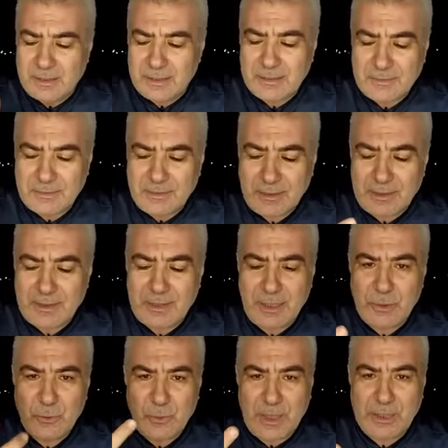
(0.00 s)
رضي
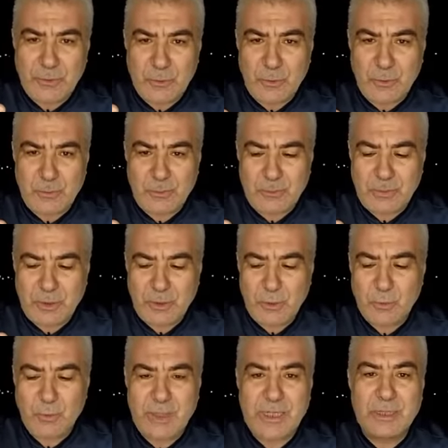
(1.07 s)
الله عنهم
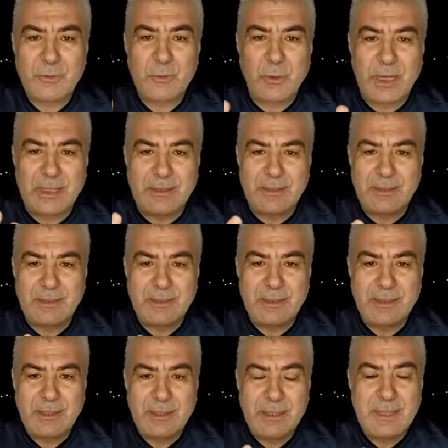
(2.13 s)
ورضوا عنه
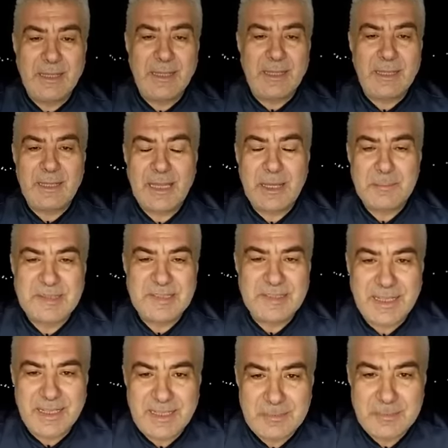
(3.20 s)
خمس
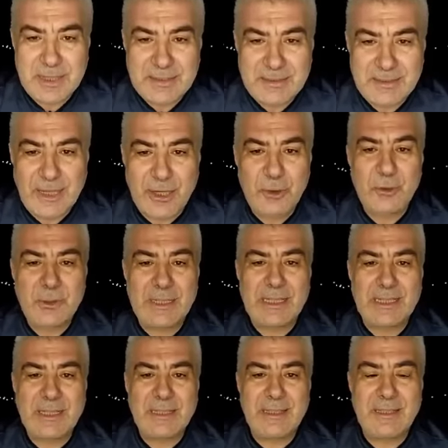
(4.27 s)
كلمات تحل
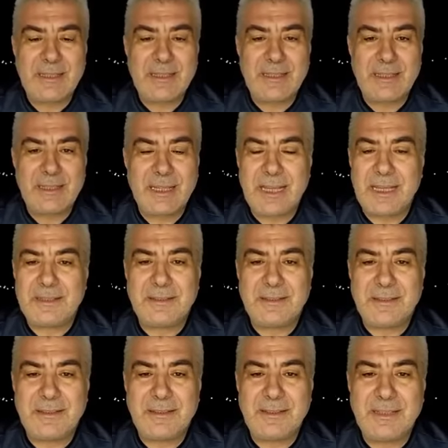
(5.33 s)
لك
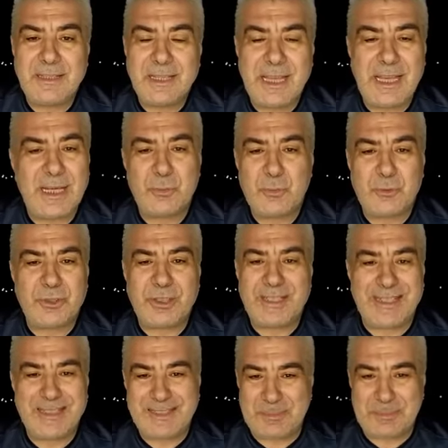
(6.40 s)
هذه
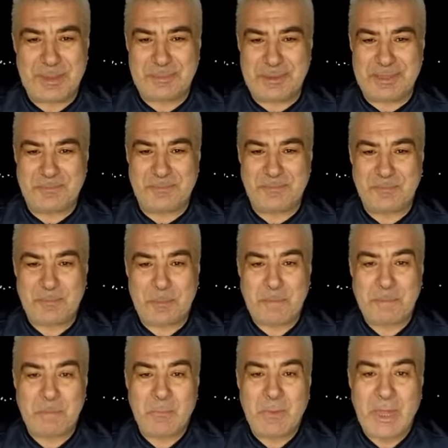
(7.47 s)
المشكلة تماماً
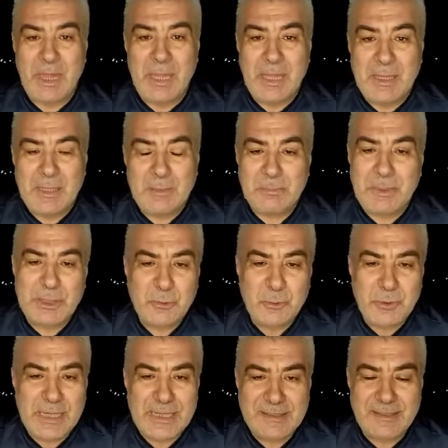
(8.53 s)
بعض
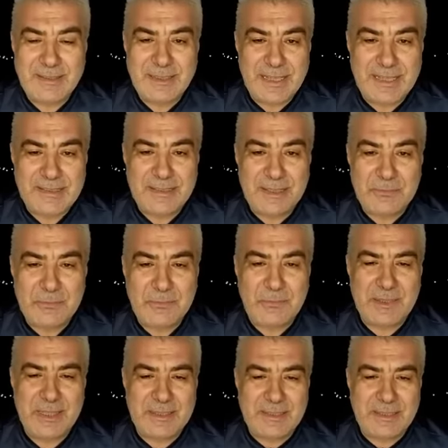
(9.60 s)
الناس
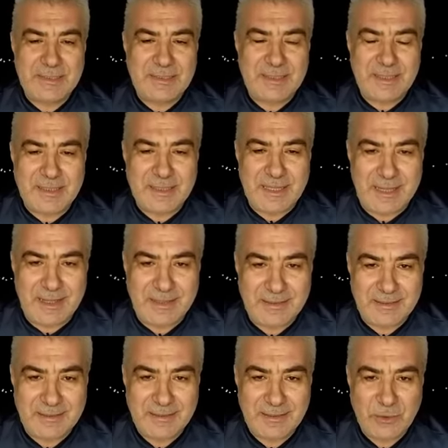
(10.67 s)
للاسف يتسرع
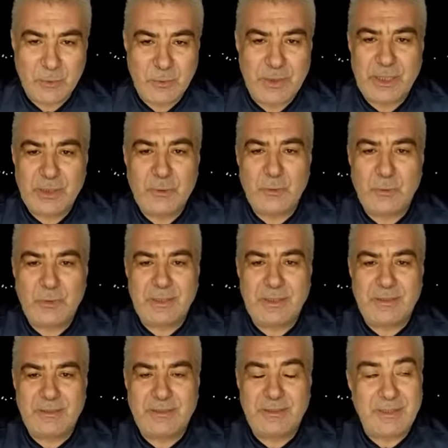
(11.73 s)
ويقول
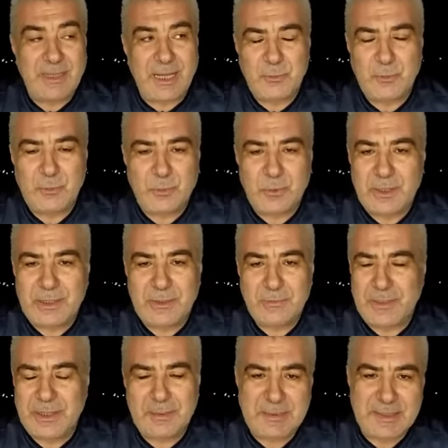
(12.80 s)
دعوت الله
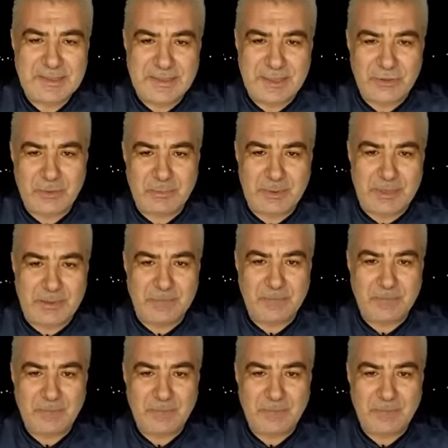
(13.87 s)
فلم يستجب لي